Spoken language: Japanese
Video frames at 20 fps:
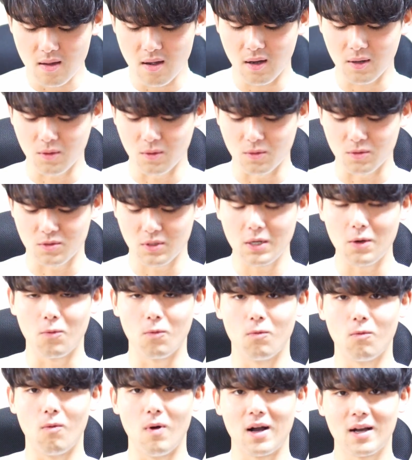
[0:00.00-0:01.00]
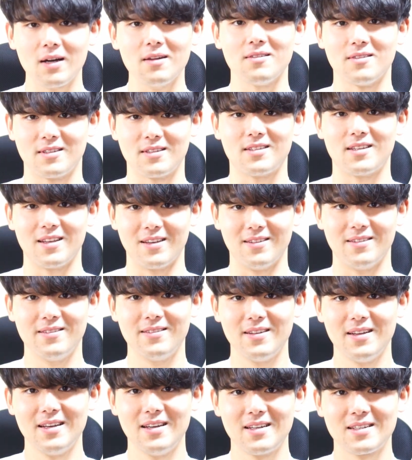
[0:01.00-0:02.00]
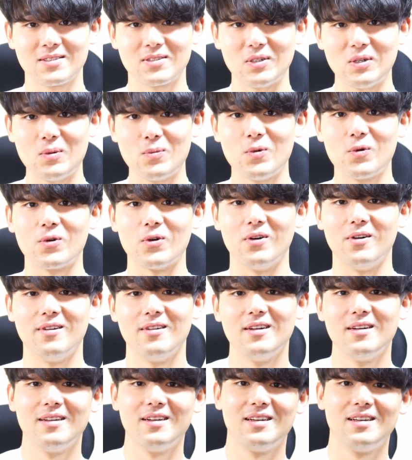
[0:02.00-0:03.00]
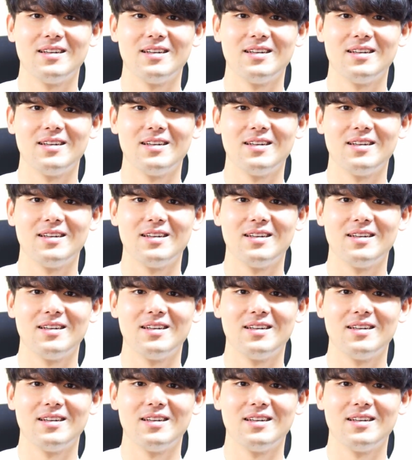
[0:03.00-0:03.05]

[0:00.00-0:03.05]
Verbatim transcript: あのそれが分かるっていうそれに僕